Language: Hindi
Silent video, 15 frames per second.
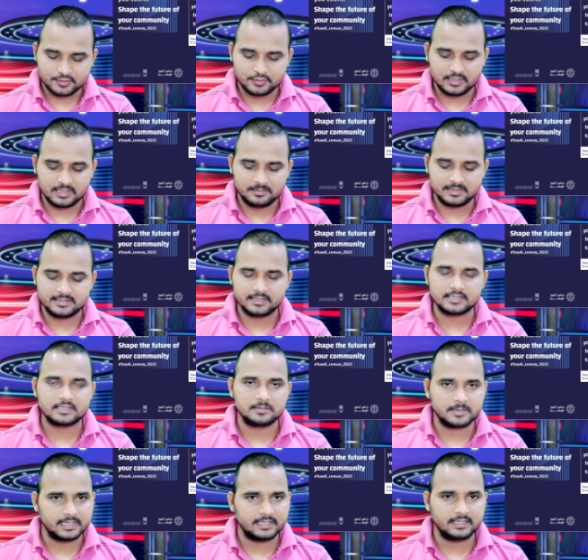एक्चुअली अभी
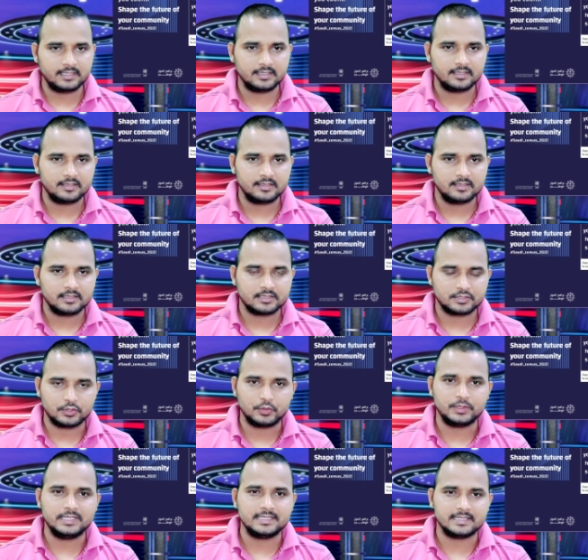जस्ट मैंने
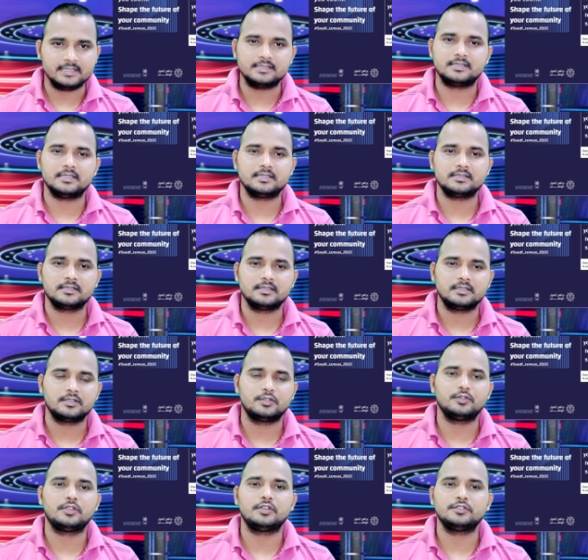सऊदी सेंसस
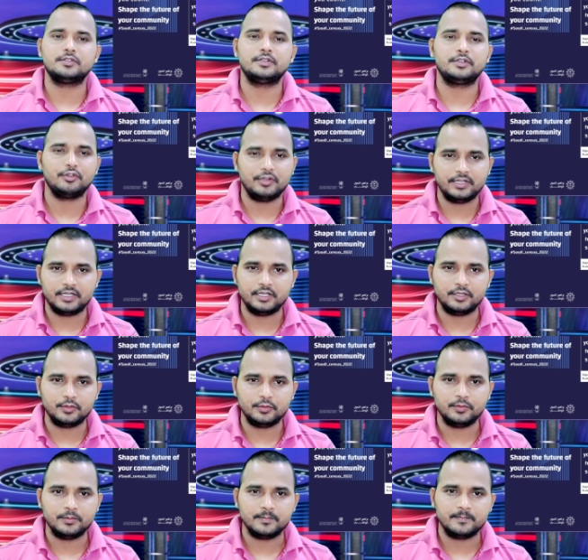
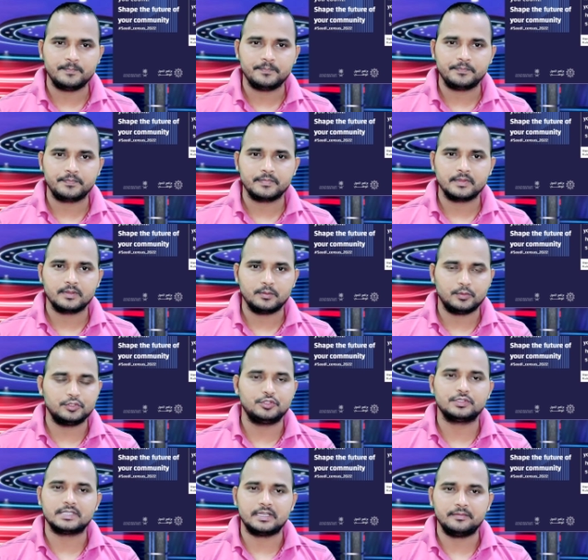2022
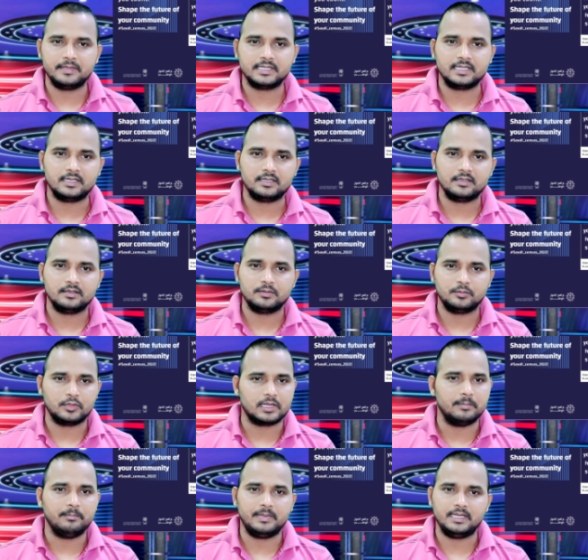वो जो सर्वे था
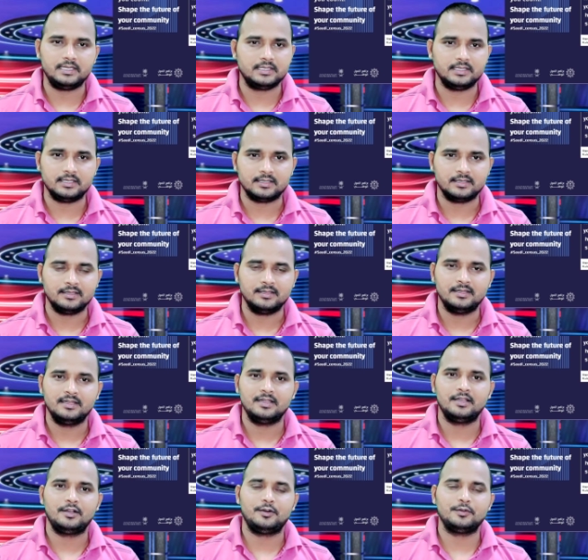वो कंप्लीट किया
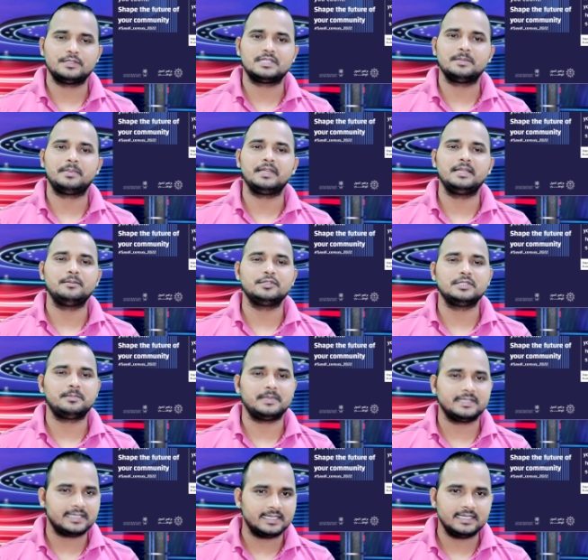और उससे पहले मुझे
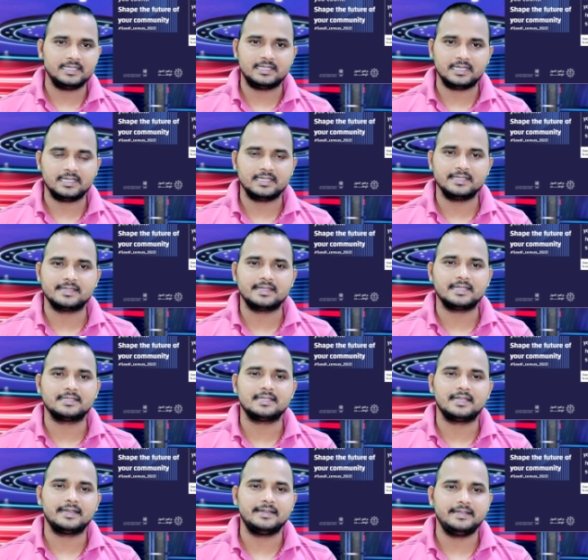पता नहीं था कि इतना
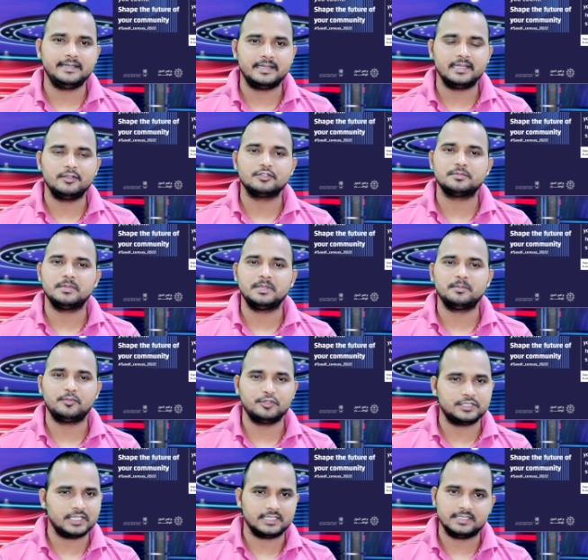सारा डिटेल उसमें
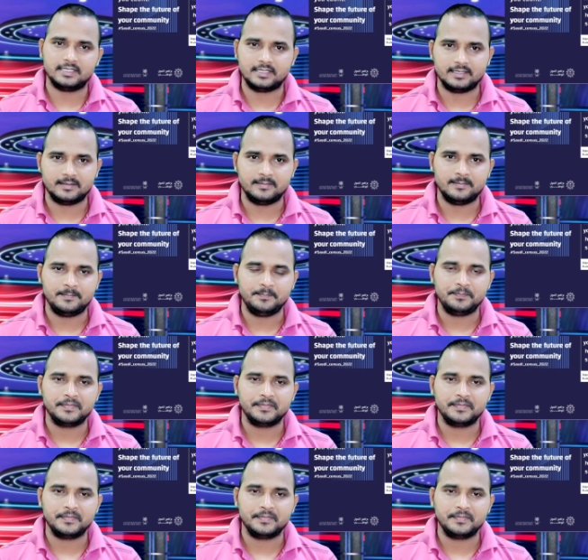पूछा जा रहा